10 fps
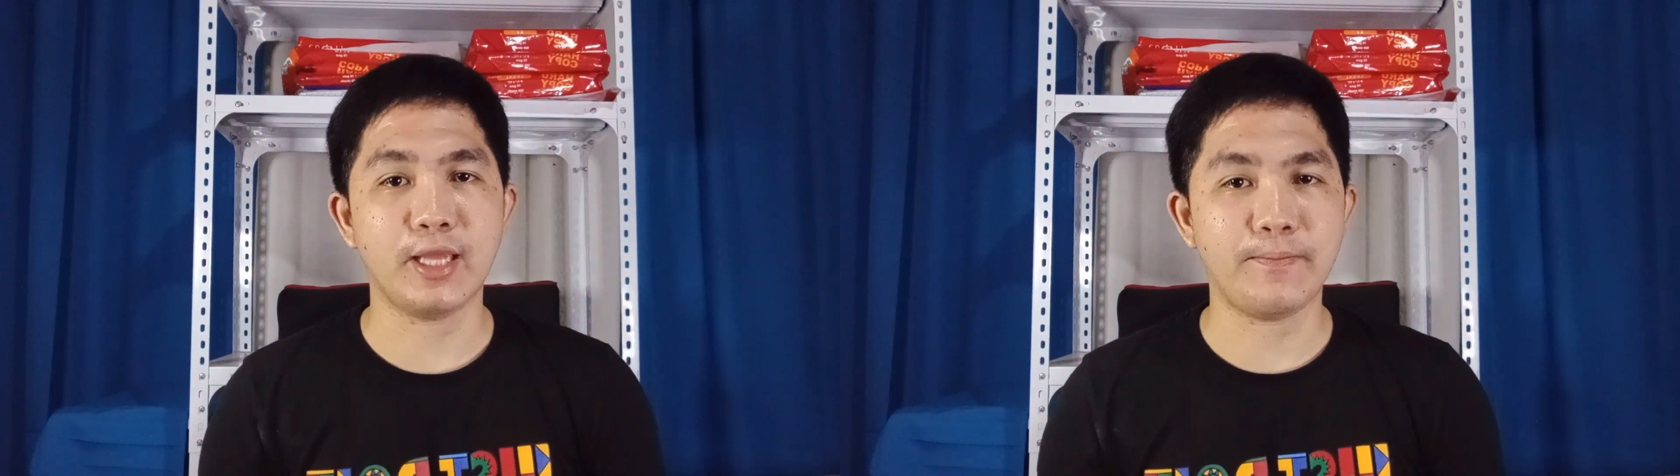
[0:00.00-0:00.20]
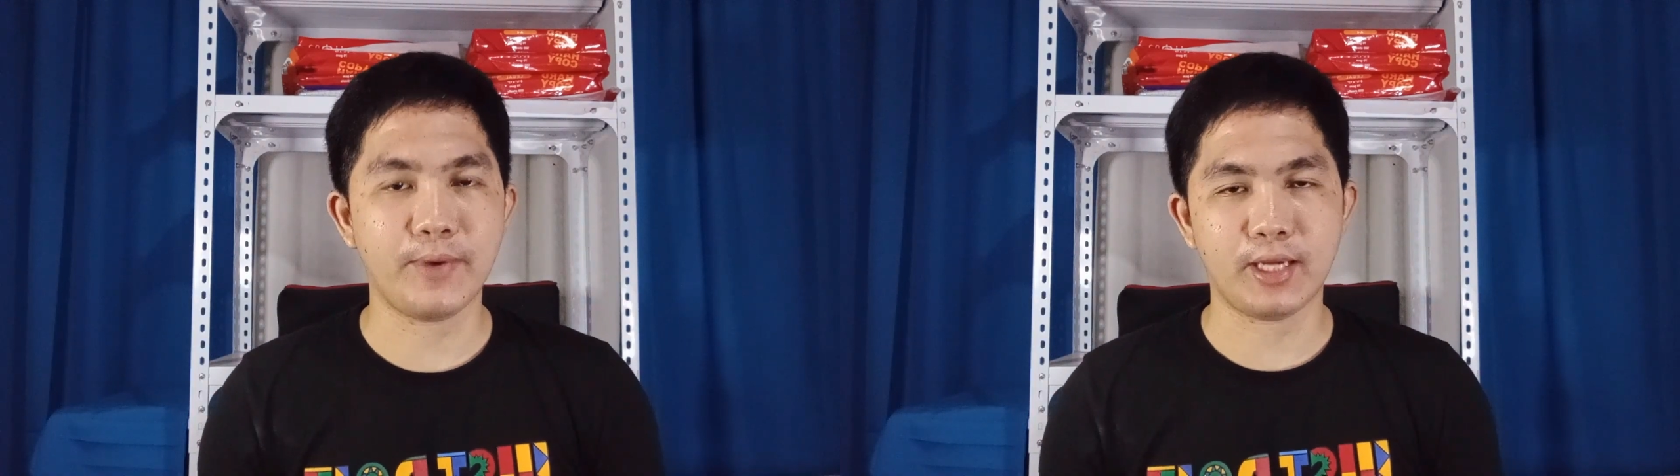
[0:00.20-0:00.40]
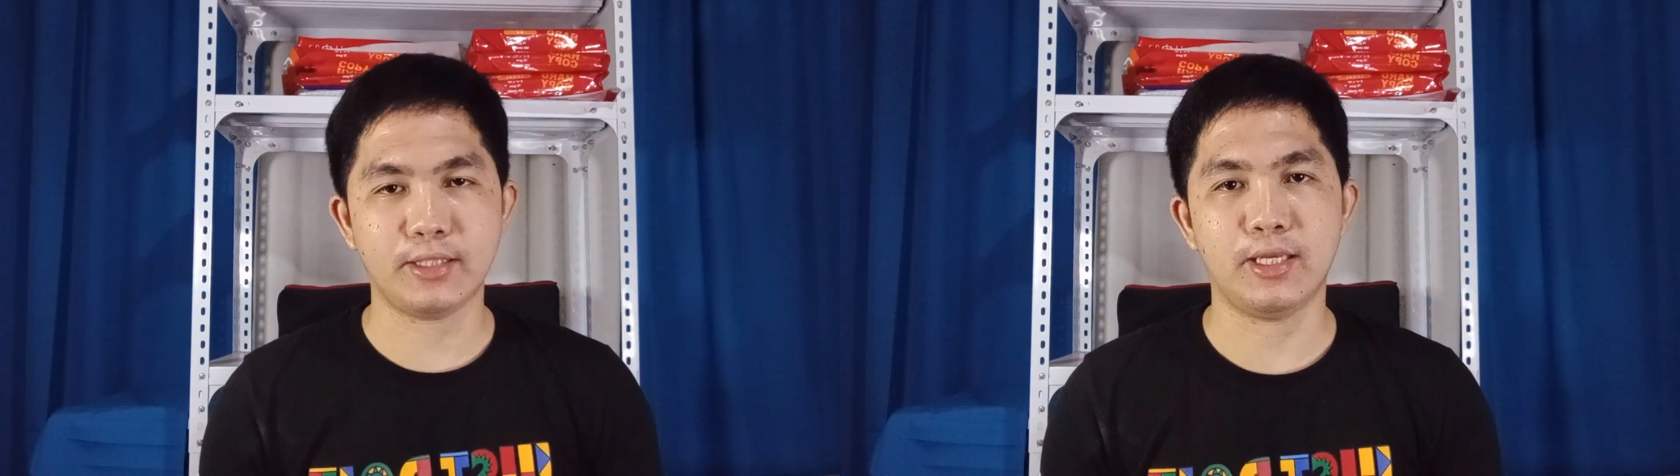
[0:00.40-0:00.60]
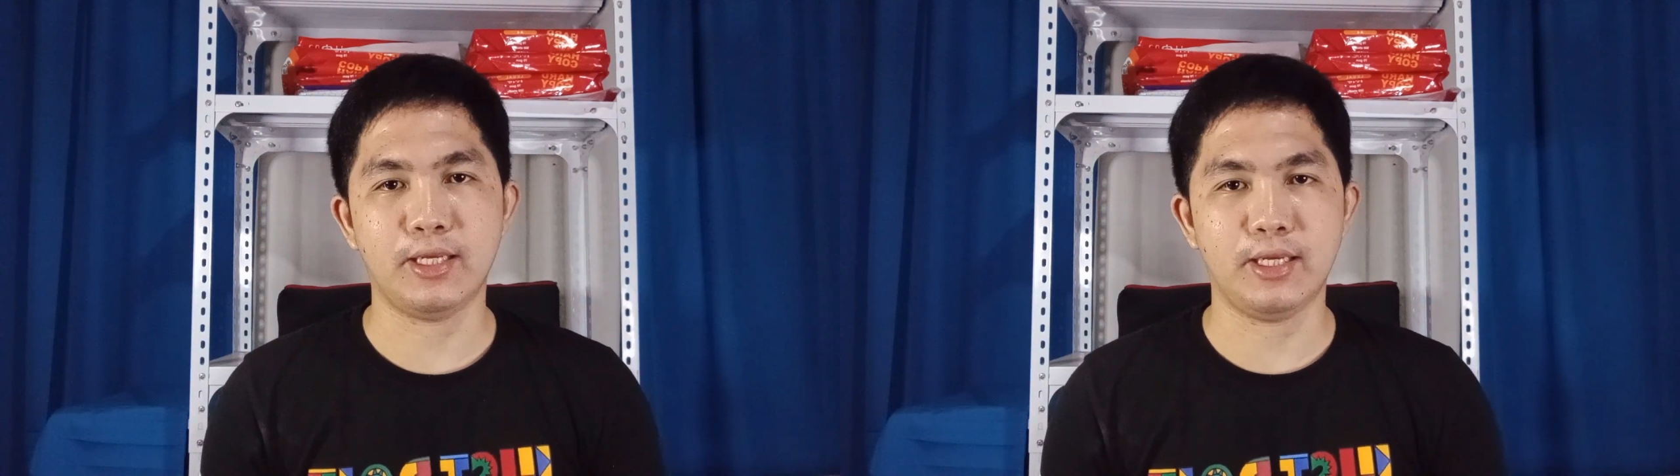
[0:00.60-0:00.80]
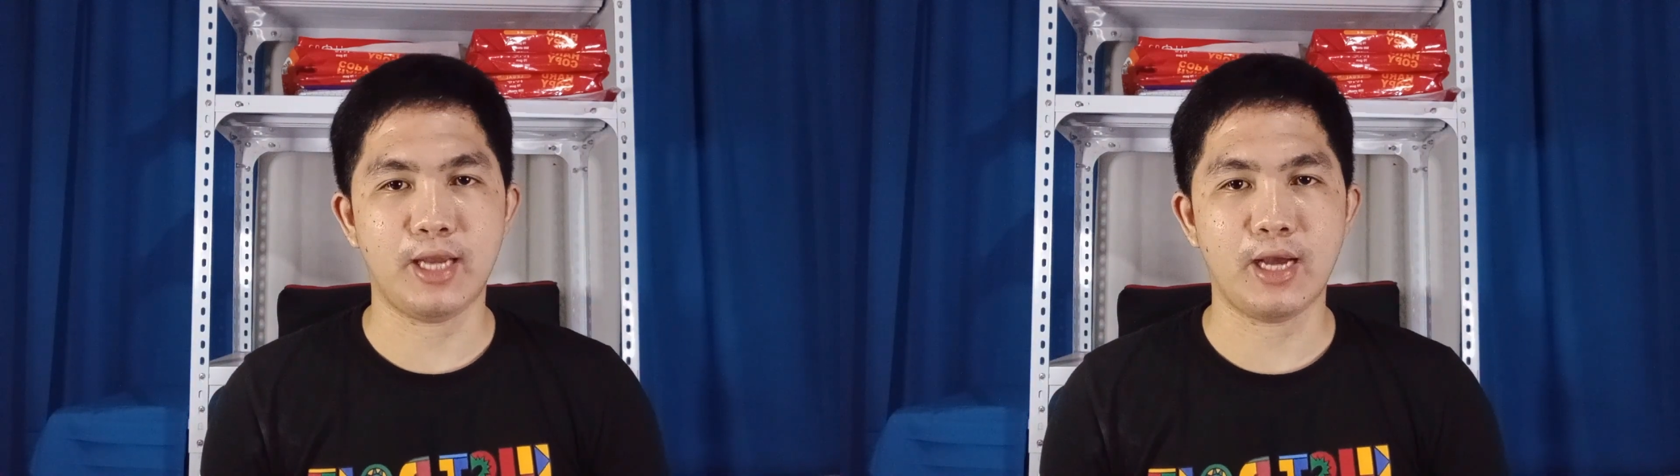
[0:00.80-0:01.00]

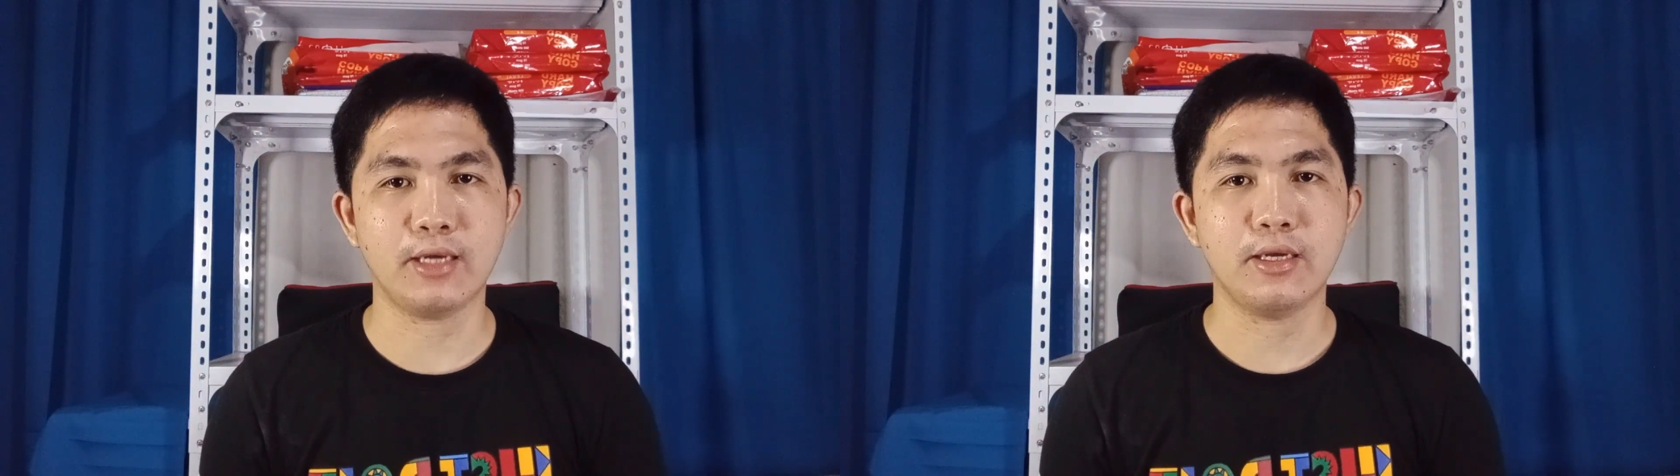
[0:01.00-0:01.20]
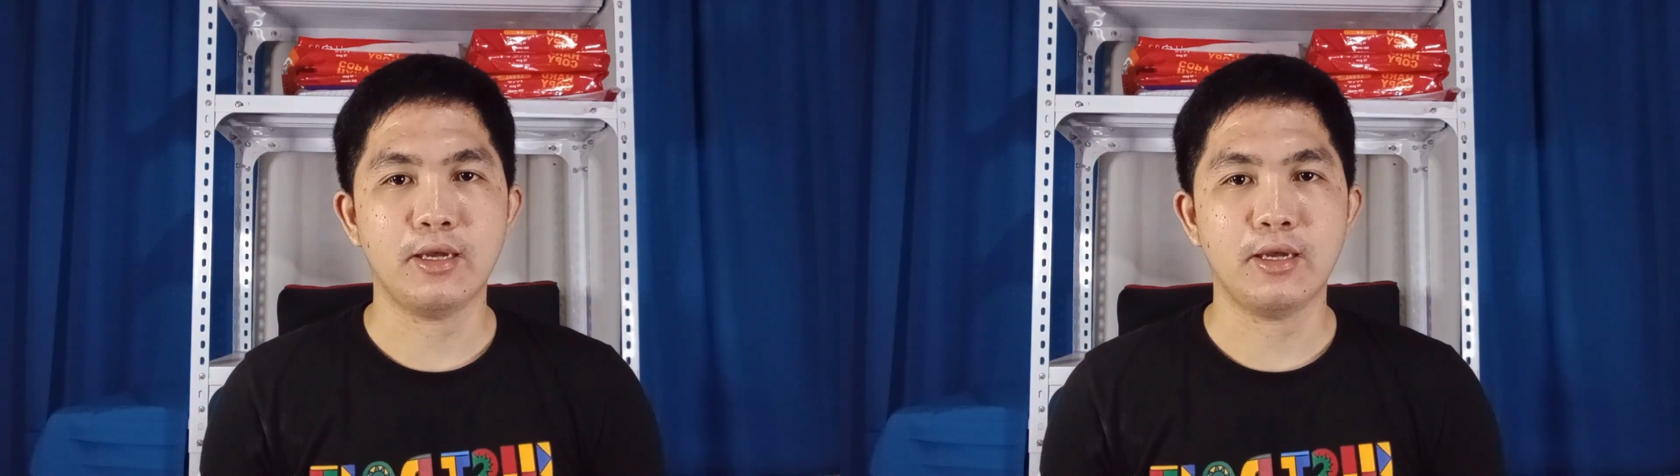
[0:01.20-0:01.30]
napakadali lang